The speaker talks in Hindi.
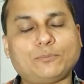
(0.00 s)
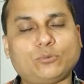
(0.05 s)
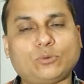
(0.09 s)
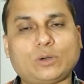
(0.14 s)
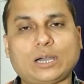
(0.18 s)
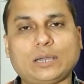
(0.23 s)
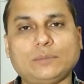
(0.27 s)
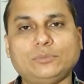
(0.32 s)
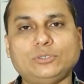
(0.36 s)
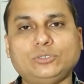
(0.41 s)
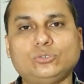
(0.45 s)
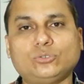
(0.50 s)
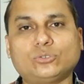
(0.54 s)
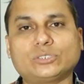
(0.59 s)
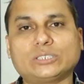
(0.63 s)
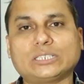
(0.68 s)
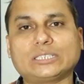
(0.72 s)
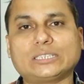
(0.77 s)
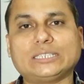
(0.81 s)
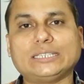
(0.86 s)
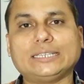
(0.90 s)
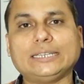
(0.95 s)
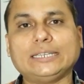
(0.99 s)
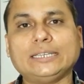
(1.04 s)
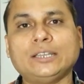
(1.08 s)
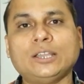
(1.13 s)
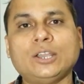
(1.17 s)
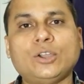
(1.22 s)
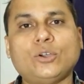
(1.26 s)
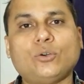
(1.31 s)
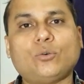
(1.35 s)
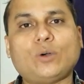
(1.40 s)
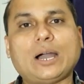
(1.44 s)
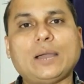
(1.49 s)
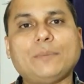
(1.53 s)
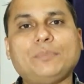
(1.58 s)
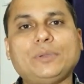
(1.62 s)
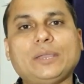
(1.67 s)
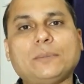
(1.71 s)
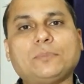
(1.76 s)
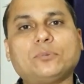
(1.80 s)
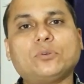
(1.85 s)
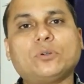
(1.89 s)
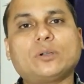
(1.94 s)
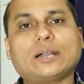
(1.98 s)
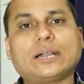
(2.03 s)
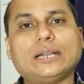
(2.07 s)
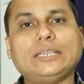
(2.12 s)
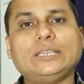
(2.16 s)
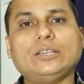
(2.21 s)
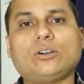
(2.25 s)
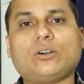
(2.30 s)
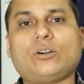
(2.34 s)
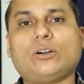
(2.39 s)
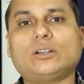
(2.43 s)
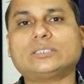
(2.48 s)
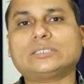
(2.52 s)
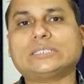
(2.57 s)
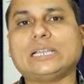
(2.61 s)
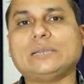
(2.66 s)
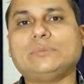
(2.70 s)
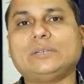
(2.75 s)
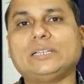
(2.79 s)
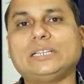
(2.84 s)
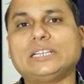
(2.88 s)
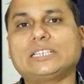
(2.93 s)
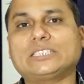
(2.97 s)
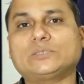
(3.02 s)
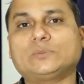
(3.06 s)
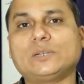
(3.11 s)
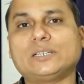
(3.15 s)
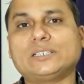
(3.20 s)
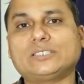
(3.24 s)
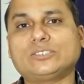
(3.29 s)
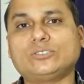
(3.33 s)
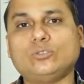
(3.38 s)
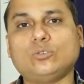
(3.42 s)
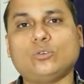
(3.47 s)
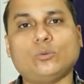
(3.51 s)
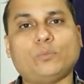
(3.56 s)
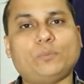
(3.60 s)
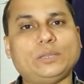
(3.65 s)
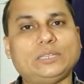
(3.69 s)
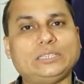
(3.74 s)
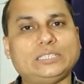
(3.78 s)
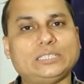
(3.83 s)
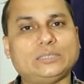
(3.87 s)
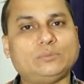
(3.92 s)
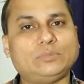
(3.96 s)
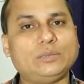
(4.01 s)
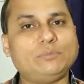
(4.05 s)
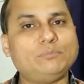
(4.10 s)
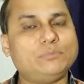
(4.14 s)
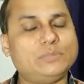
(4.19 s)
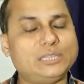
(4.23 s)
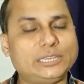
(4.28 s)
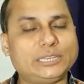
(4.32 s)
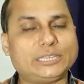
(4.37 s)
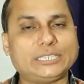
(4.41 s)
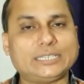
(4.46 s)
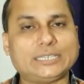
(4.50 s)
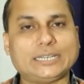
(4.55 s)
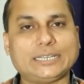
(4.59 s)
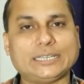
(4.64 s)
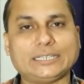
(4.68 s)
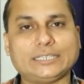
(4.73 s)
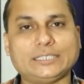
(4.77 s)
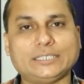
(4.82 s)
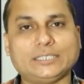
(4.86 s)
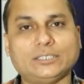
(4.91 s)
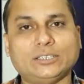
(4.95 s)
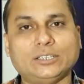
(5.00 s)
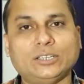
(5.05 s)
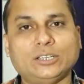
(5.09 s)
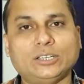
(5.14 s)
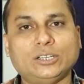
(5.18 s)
आप वहाँ भी जुड़ सकते हैं वहाँ पे आपको कई और साइबर एक्सपर्ट्स की ओपिनियन भी मिलती रहेगी